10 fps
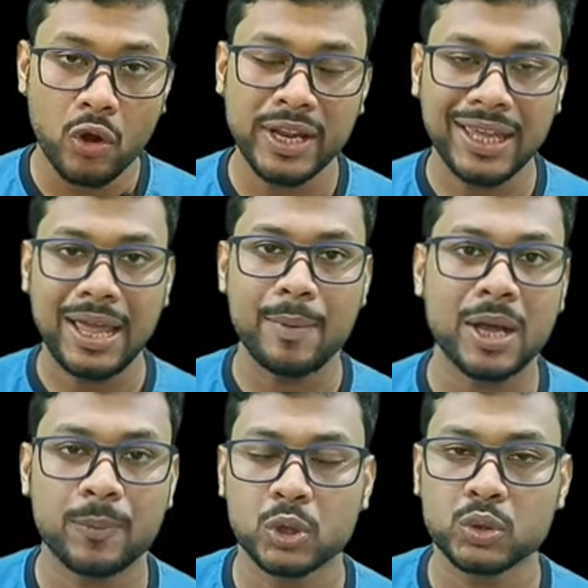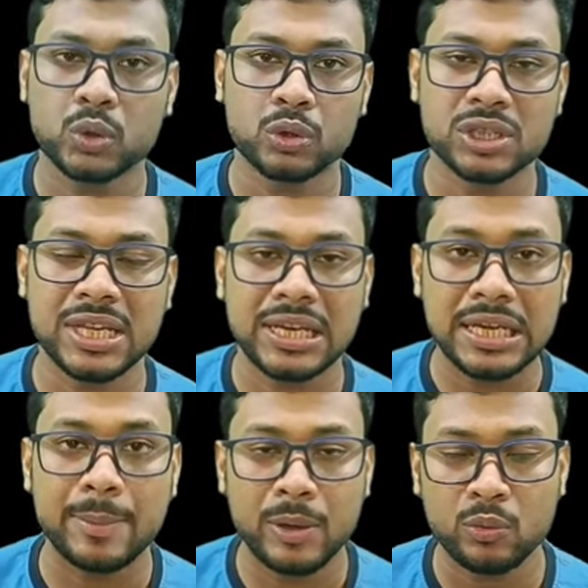অনেকেই আমাকে প্রশ্ন করে যে স্যার
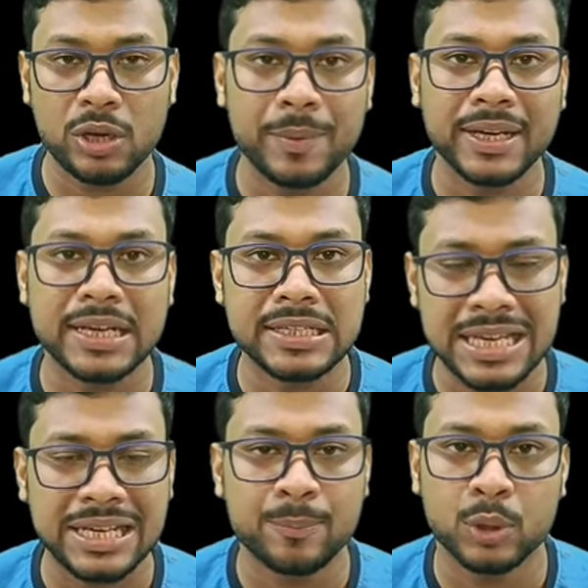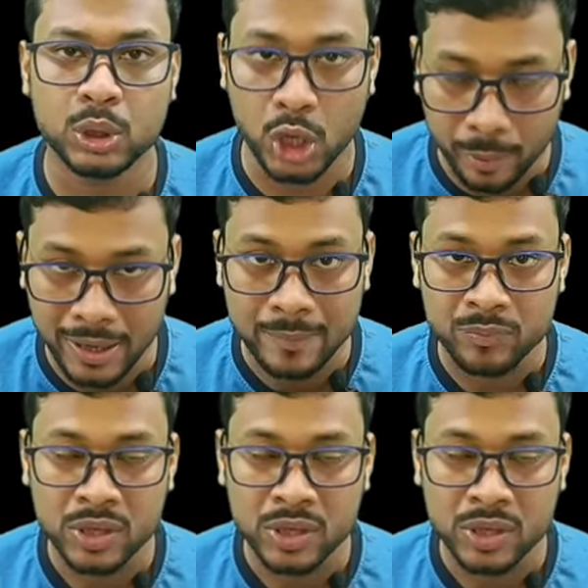ইলেভেন টুয়েলভের কি এনসিআরটি e পড়তে হবে